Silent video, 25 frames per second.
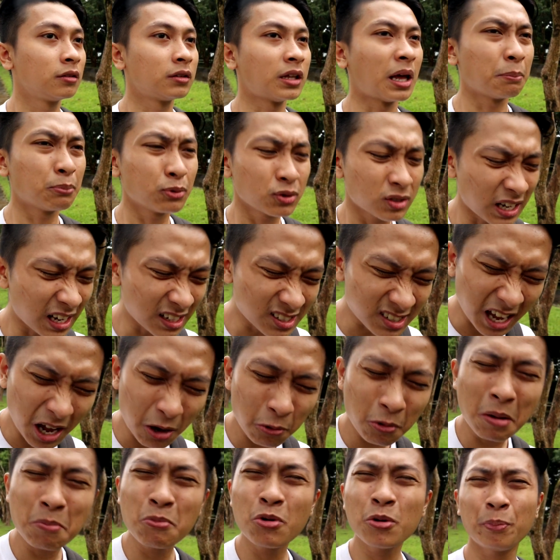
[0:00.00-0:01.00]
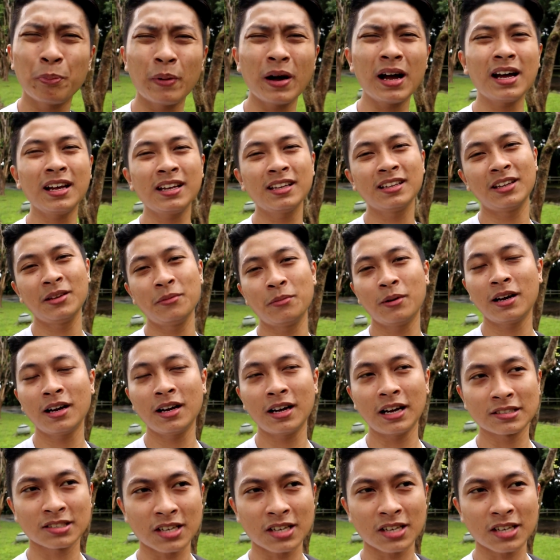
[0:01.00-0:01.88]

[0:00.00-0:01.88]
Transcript: Tapos asawa mo pa, 'di ba?